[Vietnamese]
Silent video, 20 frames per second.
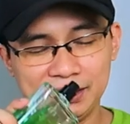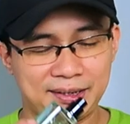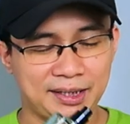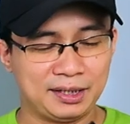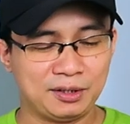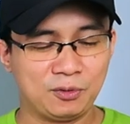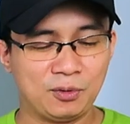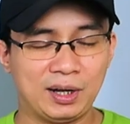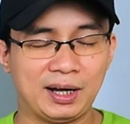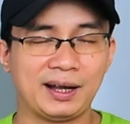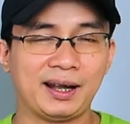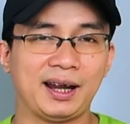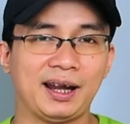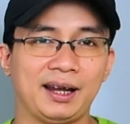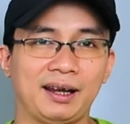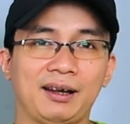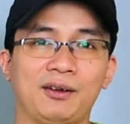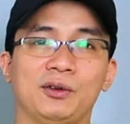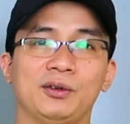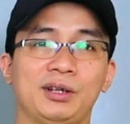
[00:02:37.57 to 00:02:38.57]
ở chai nước hoa
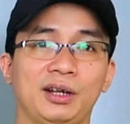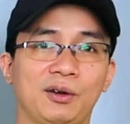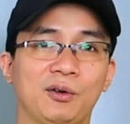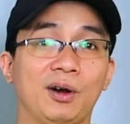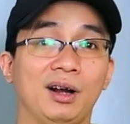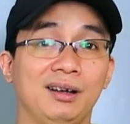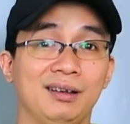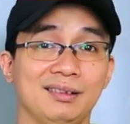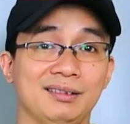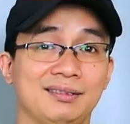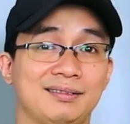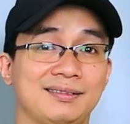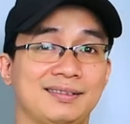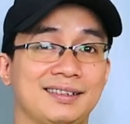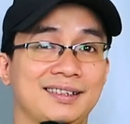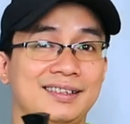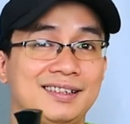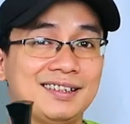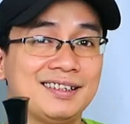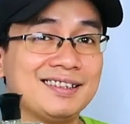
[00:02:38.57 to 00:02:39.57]
này có thể gọi là
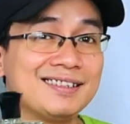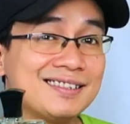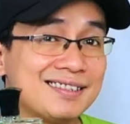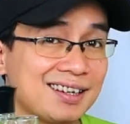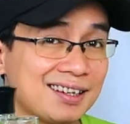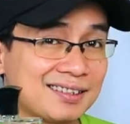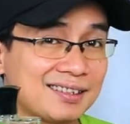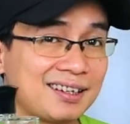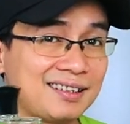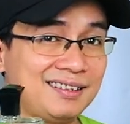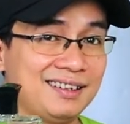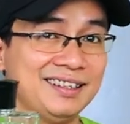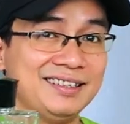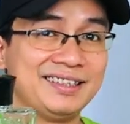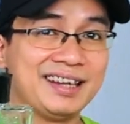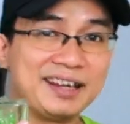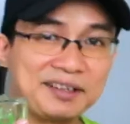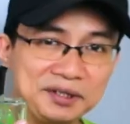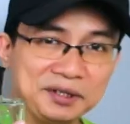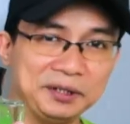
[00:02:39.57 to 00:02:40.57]
rất rất
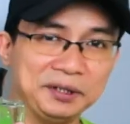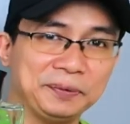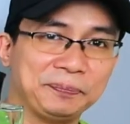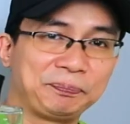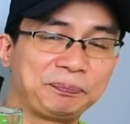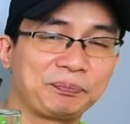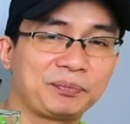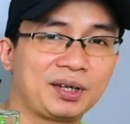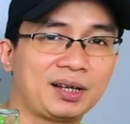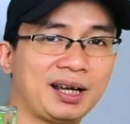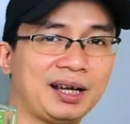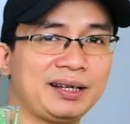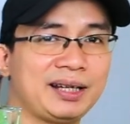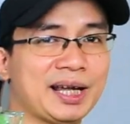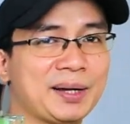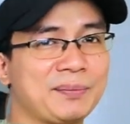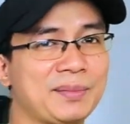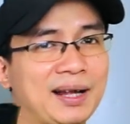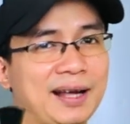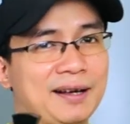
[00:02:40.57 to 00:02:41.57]
là dễ ngửi các
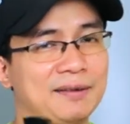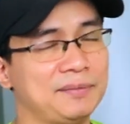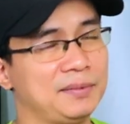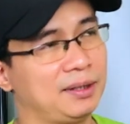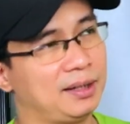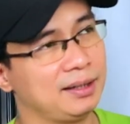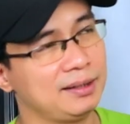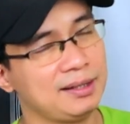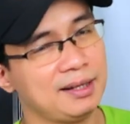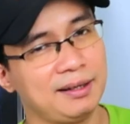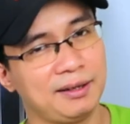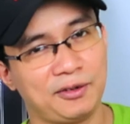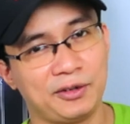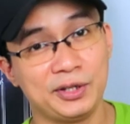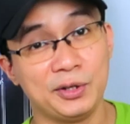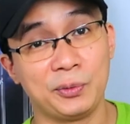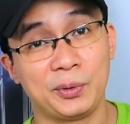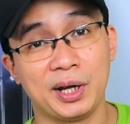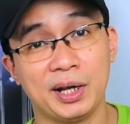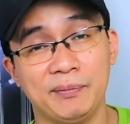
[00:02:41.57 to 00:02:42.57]
anh em nào mà cân nhắc là
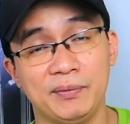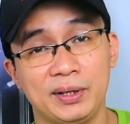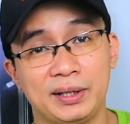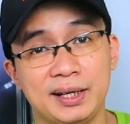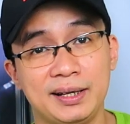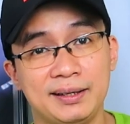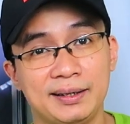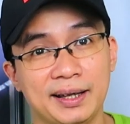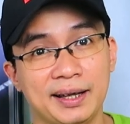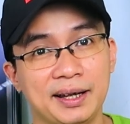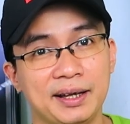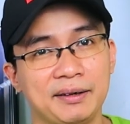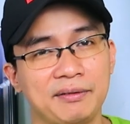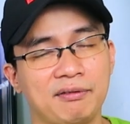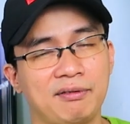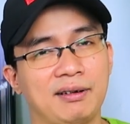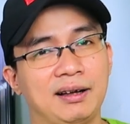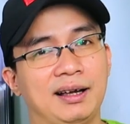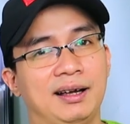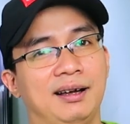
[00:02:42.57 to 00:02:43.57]
có điều kiện về kinh
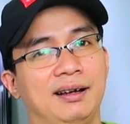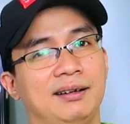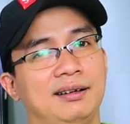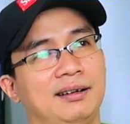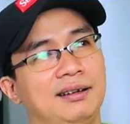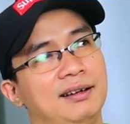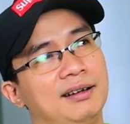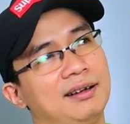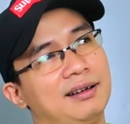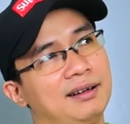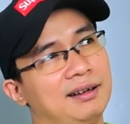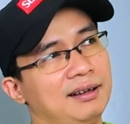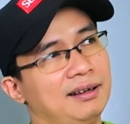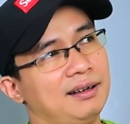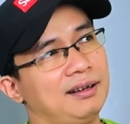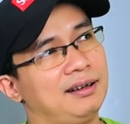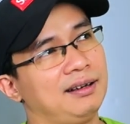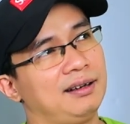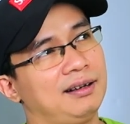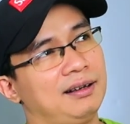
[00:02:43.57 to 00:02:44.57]
tế và
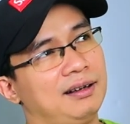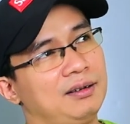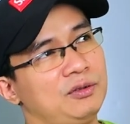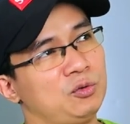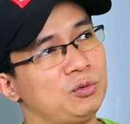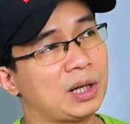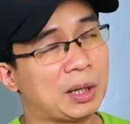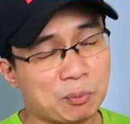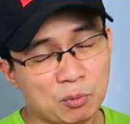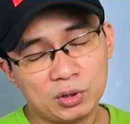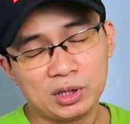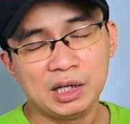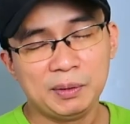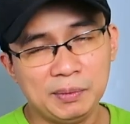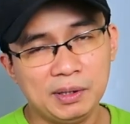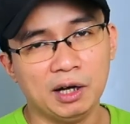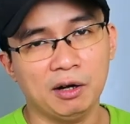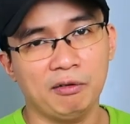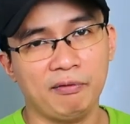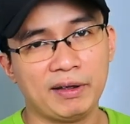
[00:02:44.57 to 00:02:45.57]
chúng ta muốn
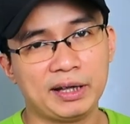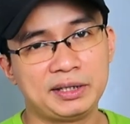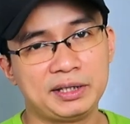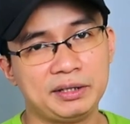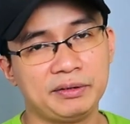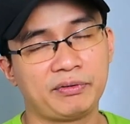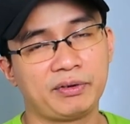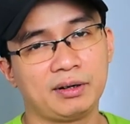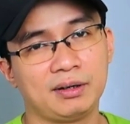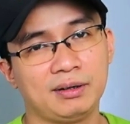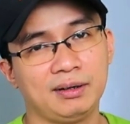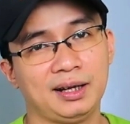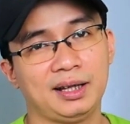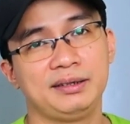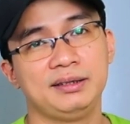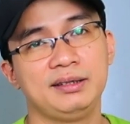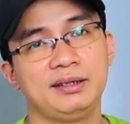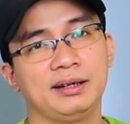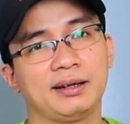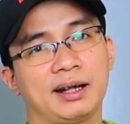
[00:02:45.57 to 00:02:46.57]
tìm hiểu vetiver
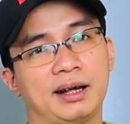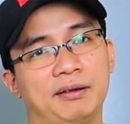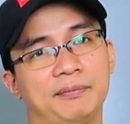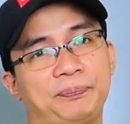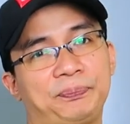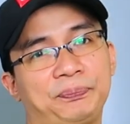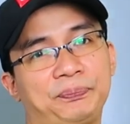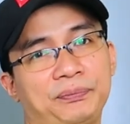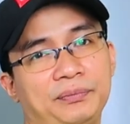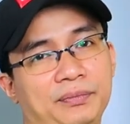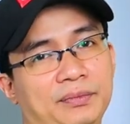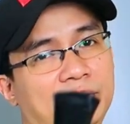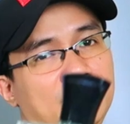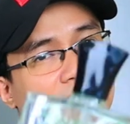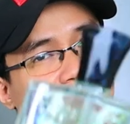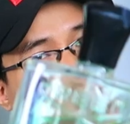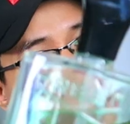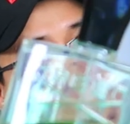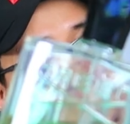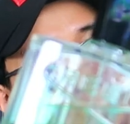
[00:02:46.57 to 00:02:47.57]
là như thế nào
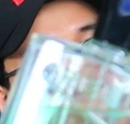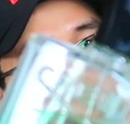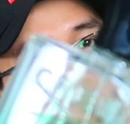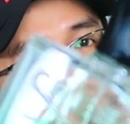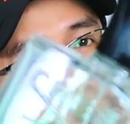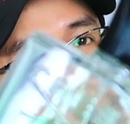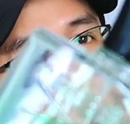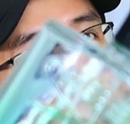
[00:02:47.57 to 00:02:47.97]
thì đây